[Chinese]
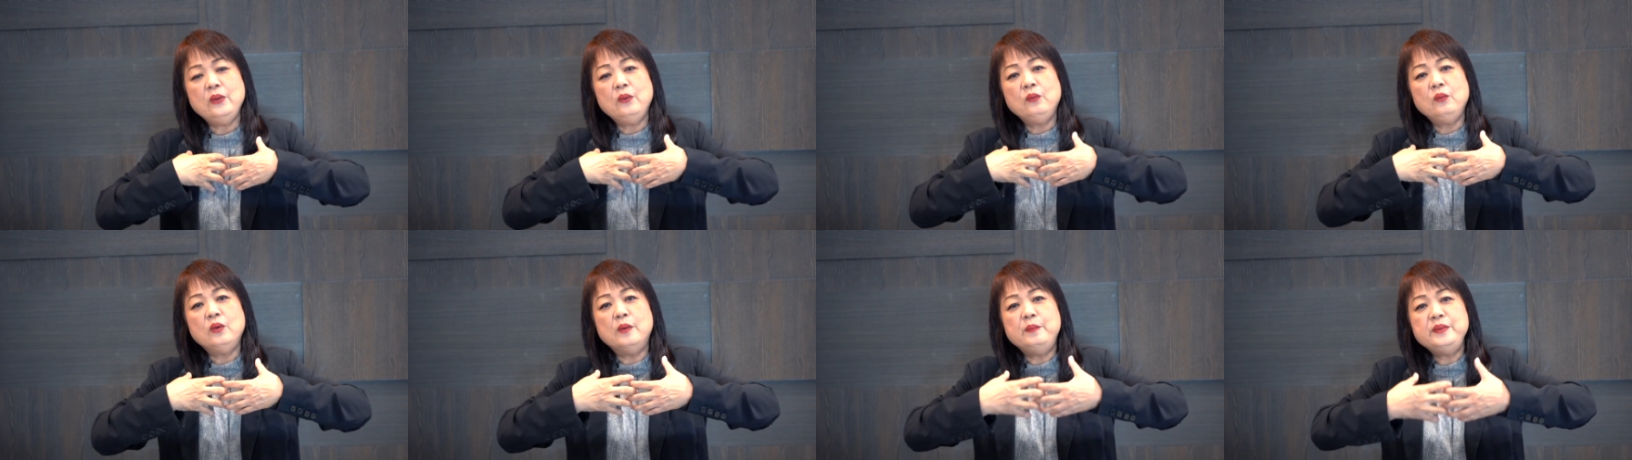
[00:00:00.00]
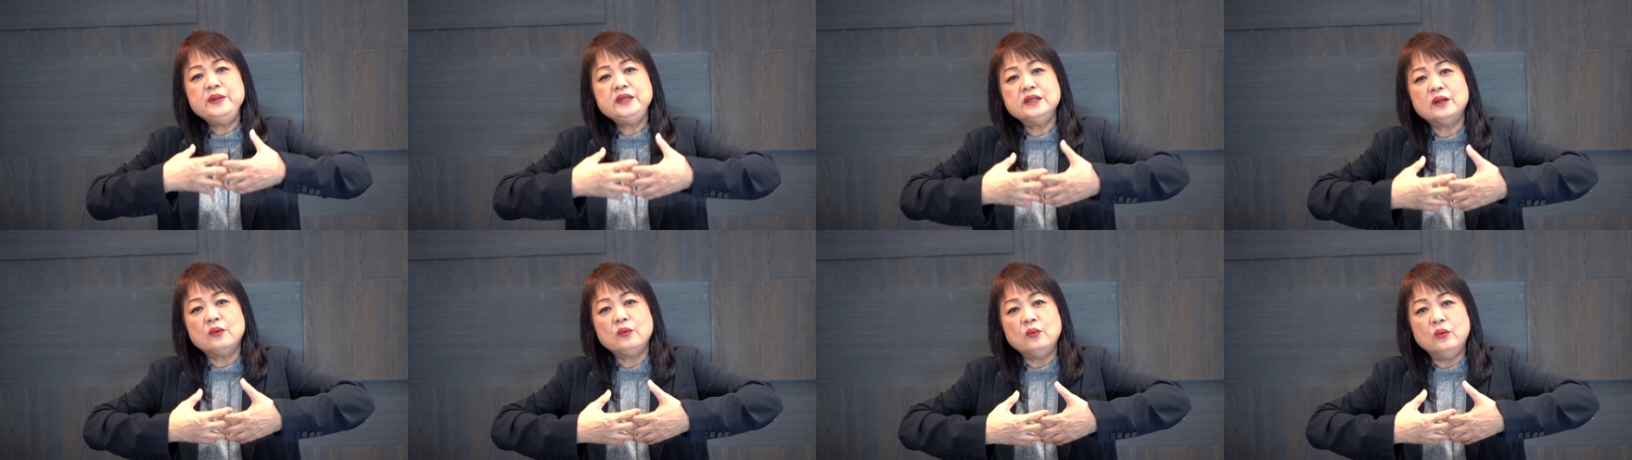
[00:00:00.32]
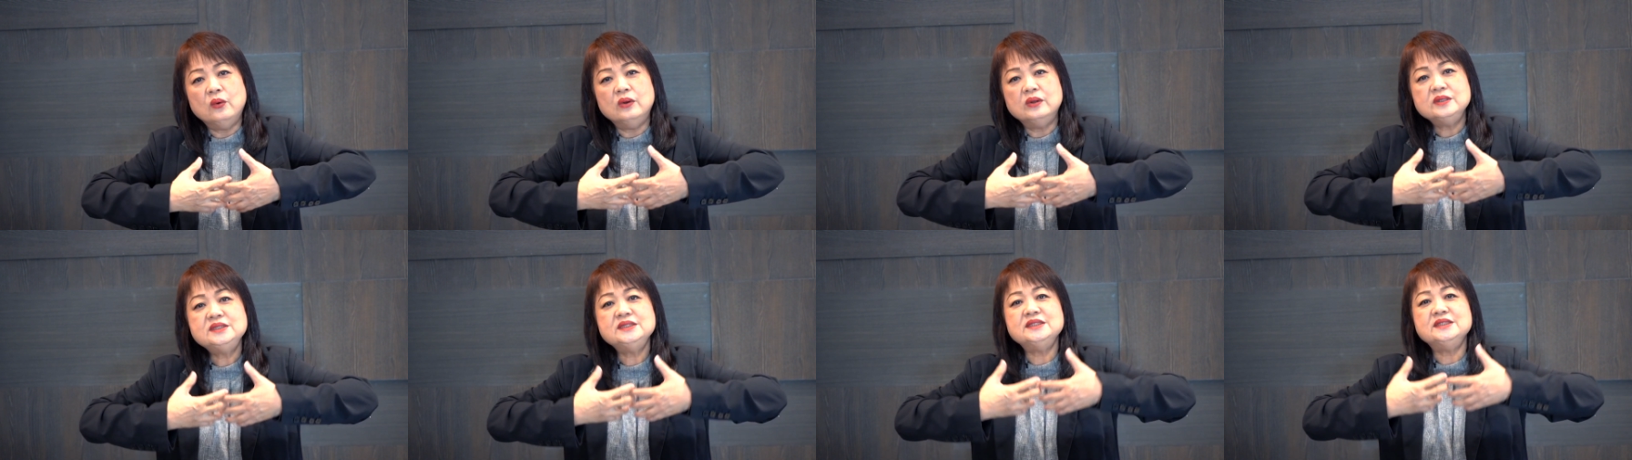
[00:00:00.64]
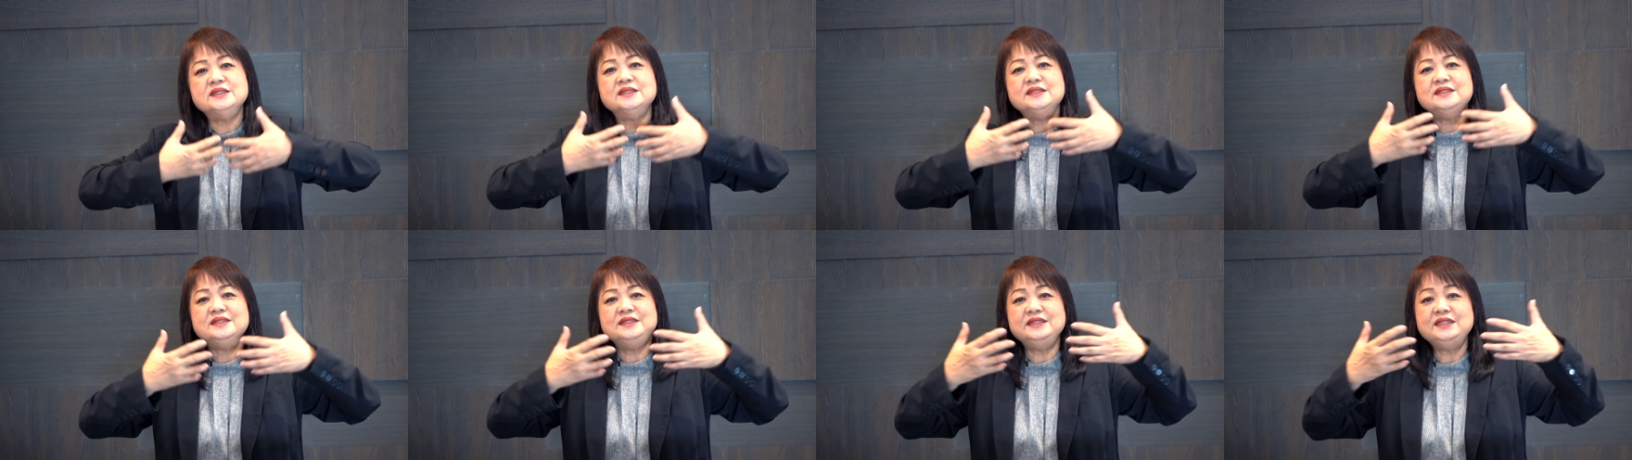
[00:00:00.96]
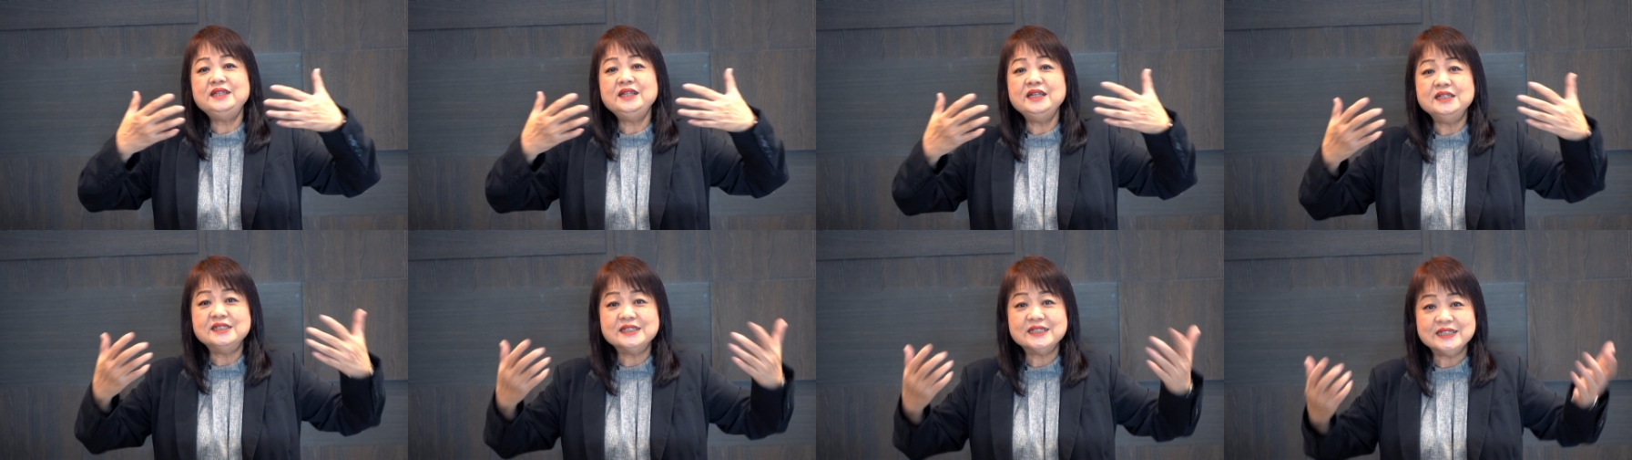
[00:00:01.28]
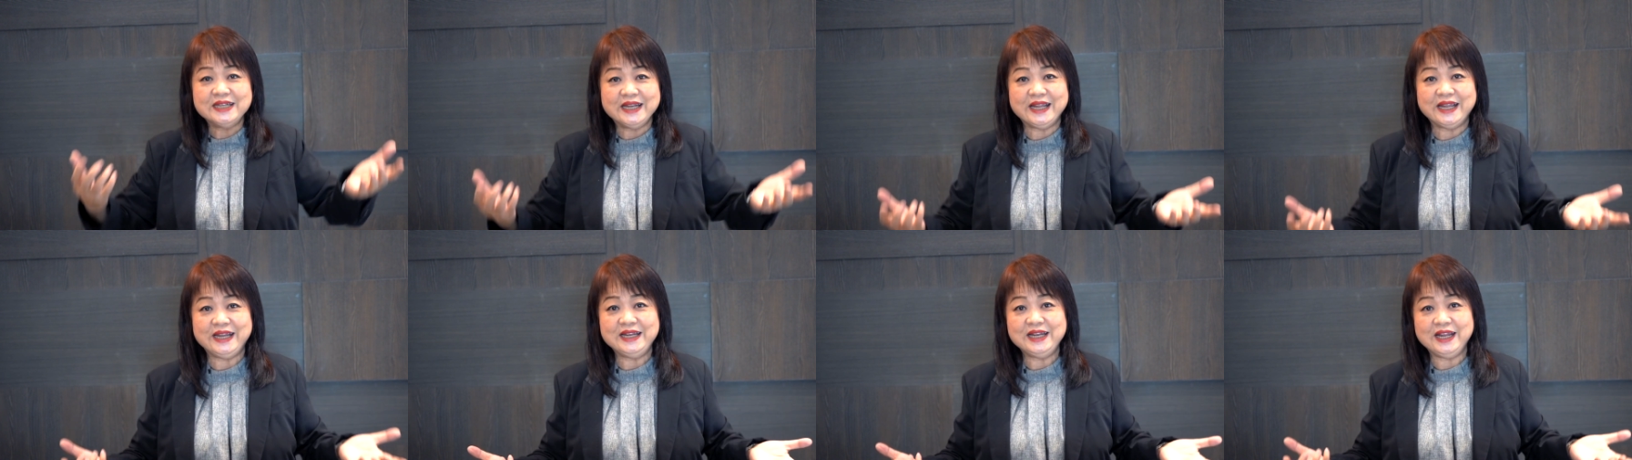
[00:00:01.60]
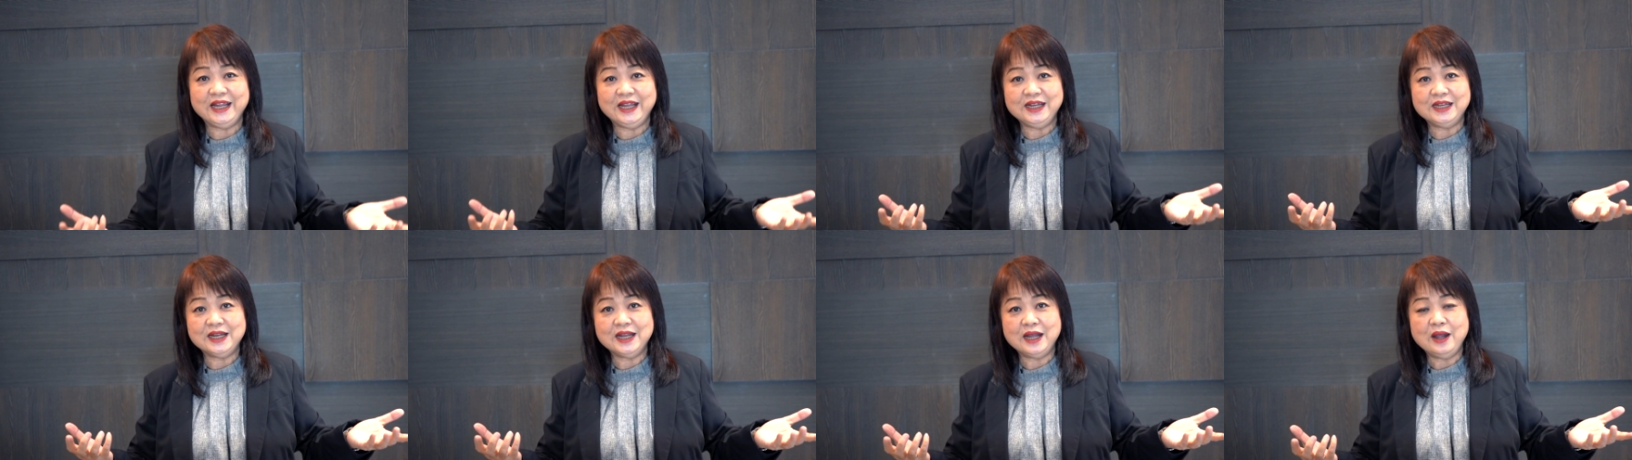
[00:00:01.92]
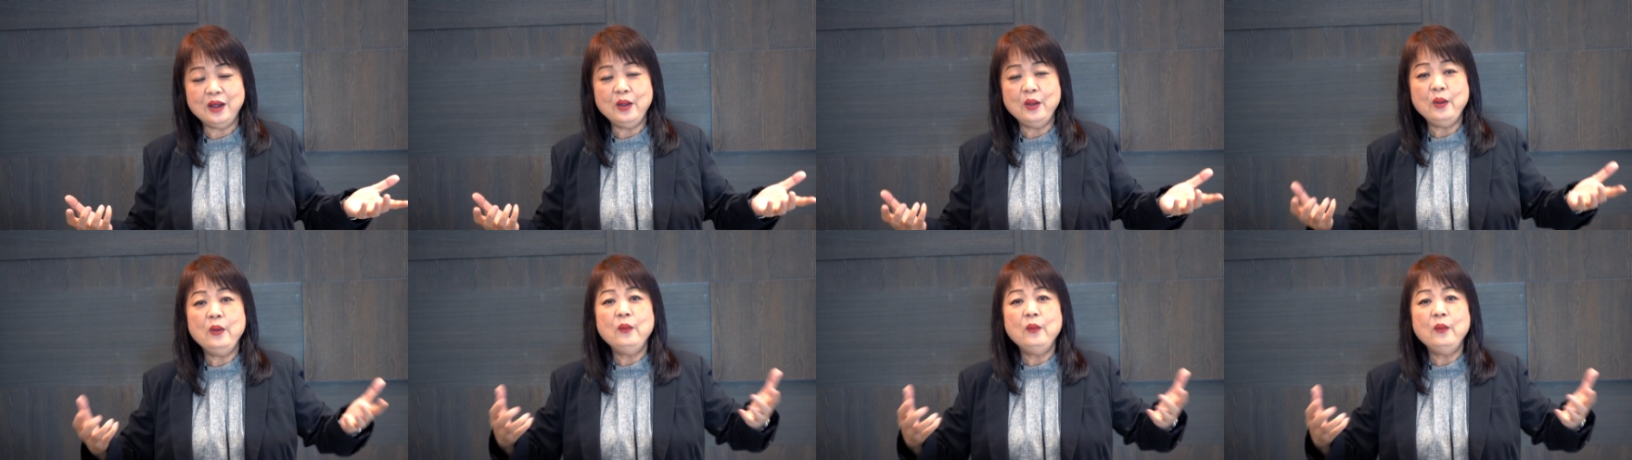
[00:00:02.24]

我们的果子一定是累累的，